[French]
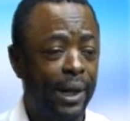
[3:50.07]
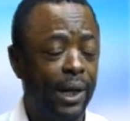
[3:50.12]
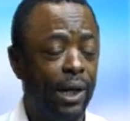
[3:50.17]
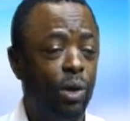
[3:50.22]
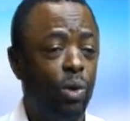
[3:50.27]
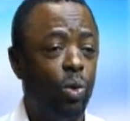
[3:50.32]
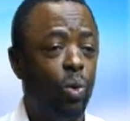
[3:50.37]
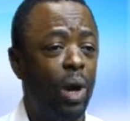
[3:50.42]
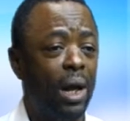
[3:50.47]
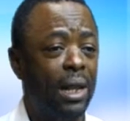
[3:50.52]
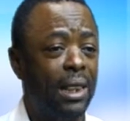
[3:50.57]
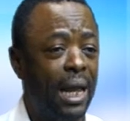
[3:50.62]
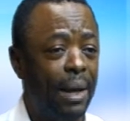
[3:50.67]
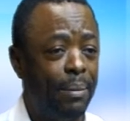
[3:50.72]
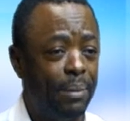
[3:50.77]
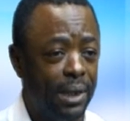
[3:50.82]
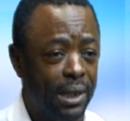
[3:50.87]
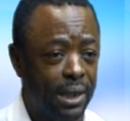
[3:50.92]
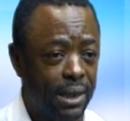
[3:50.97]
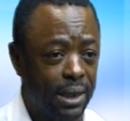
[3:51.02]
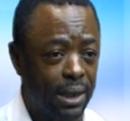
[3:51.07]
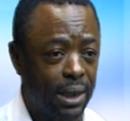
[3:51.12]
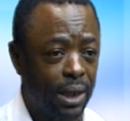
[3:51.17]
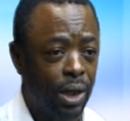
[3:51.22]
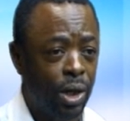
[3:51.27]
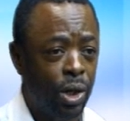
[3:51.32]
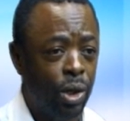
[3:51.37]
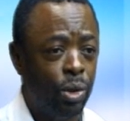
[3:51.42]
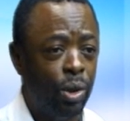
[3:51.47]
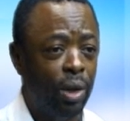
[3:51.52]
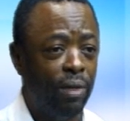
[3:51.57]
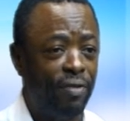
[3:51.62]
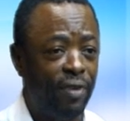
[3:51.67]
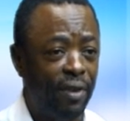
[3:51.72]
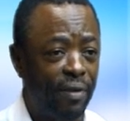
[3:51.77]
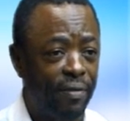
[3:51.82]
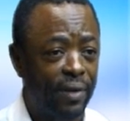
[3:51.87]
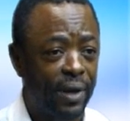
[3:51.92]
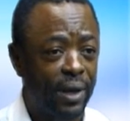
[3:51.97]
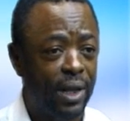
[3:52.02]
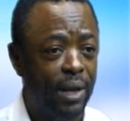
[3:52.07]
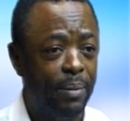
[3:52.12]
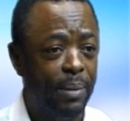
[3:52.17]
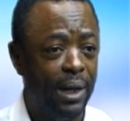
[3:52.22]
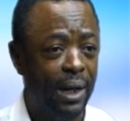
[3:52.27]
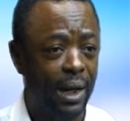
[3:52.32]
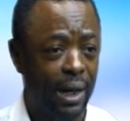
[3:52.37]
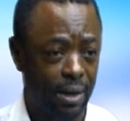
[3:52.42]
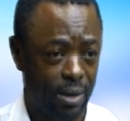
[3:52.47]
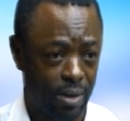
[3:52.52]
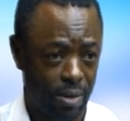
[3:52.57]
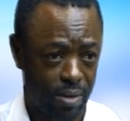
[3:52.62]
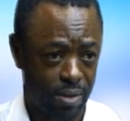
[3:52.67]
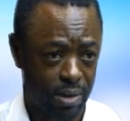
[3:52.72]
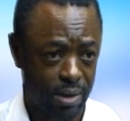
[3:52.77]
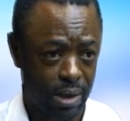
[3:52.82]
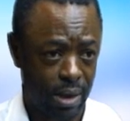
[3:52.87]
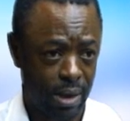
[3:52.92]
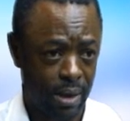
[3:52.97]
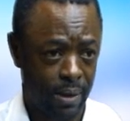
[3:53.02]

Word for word: une loi d'amnistie de février 2014.